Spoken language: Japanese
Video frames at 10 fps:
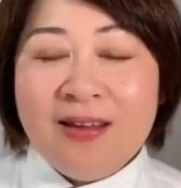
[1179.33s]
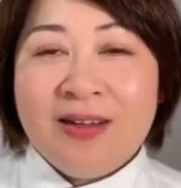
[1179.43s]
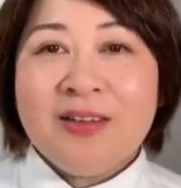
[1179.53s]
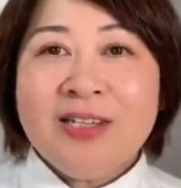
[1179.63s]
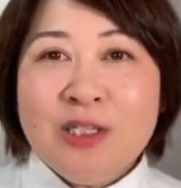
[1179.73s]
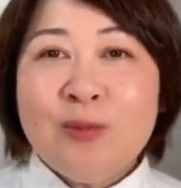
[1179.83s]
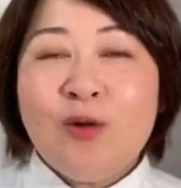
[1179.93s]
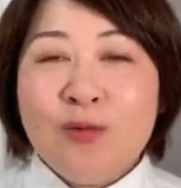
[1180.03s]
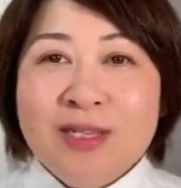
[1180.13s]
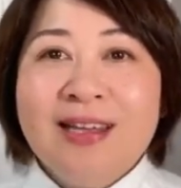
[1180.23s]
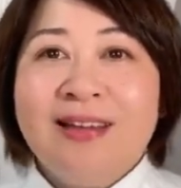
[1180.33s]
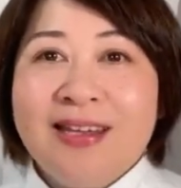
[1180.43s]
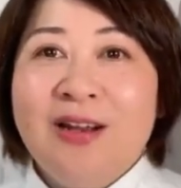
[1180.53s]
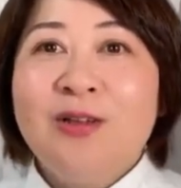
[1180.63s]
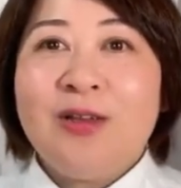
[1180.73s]
あの私もお店やっ
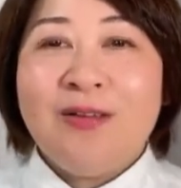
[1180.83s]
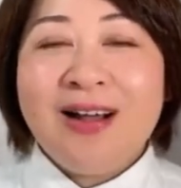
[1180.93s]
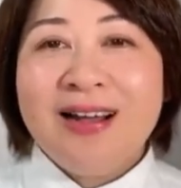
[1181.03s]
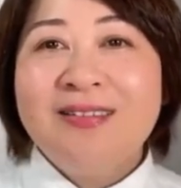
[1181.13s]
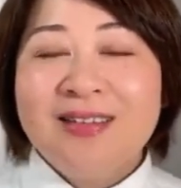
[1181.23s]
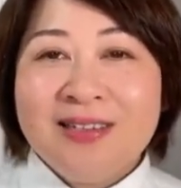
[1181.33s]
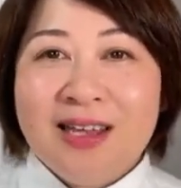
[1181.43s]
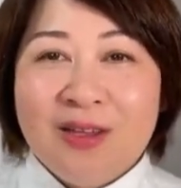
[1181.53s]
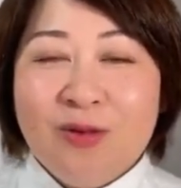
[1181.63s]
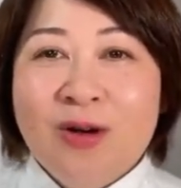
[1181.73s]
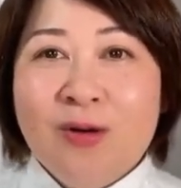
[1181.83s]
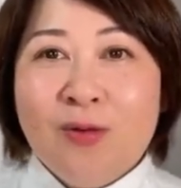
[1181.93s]
てるのでわかるんですけど、